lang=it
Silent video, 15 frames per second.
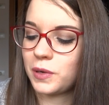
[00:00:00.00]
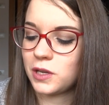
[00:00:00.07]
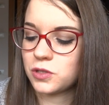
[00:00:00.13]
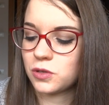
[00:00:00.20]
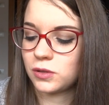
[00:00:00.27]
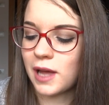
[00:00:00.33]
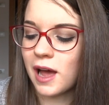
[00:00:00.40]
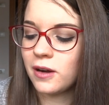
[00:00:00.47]

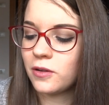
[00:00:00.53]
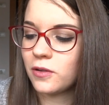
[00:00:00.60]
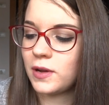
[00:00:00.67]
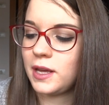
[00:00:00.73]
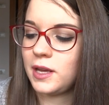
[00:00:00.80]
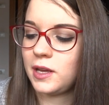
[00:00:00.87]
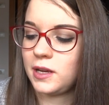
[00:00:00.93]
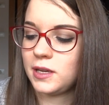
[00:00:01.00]
preso Talco
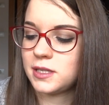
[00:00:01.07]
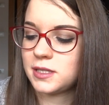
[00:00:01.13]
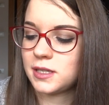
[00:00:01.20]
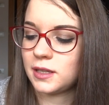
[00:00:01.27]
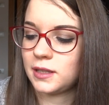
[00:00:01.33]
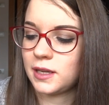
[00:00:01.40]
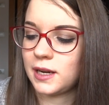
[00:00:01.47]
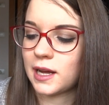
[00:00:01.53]

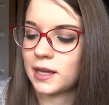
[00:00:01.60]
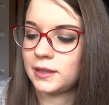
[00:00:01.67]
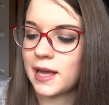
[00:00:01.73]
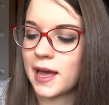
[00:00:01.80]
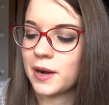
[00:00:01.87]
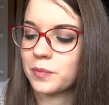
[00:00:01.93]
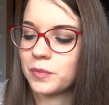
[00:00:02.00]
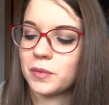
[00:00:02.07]
Iris della
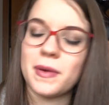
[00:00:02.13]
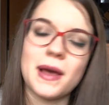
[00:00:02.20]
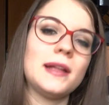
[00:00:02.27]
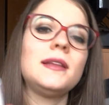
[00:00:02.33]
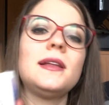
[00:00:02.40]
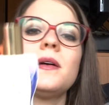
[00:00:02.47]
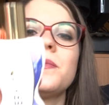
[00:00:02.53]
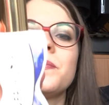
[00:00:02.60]
Dermomed,